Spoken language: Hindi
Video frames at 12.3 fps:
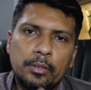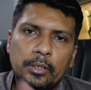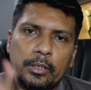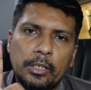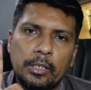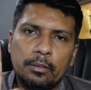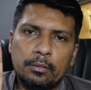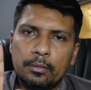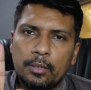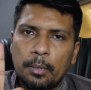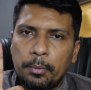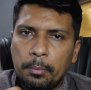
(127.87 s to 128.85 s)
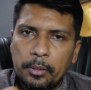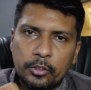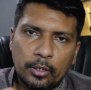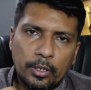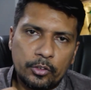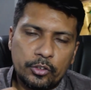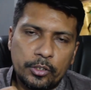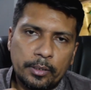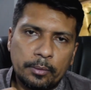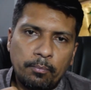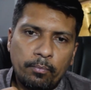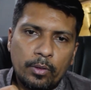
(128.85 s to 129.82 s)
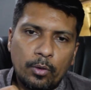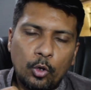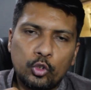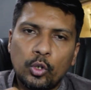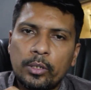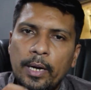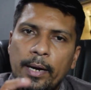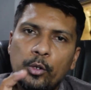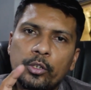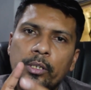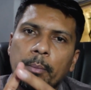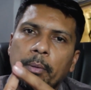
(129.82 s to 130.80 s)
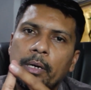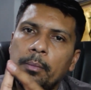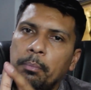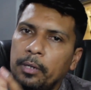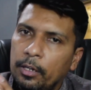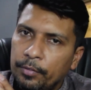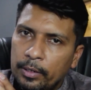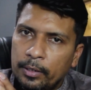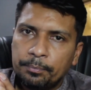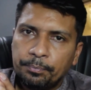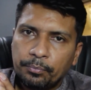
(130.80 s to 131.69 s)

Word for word: ये तीन आपके मेजर खर्चे हैं और चौथा ऐड हो जाता है पानी पीने वाला